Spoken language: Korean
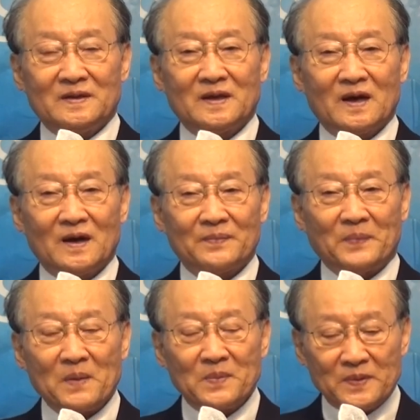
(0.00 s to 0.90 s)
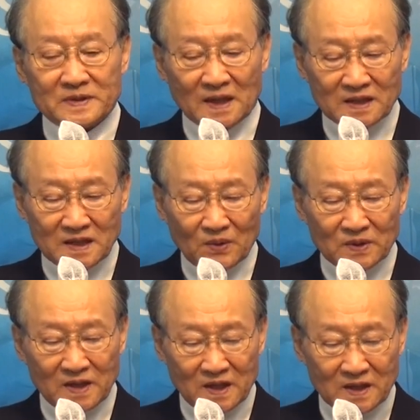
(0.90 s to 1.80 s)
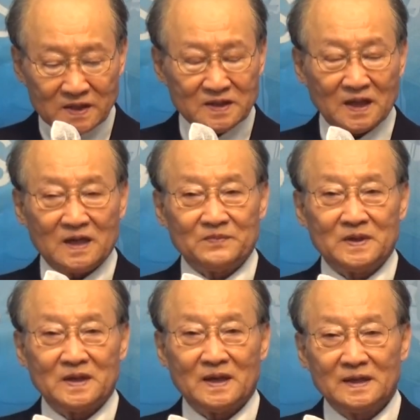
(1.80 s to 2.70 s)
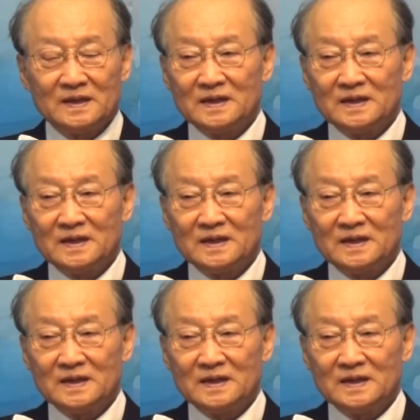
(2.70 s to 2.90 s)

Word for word: 내가 방법을 찾다고 되는 것이 아닙니다.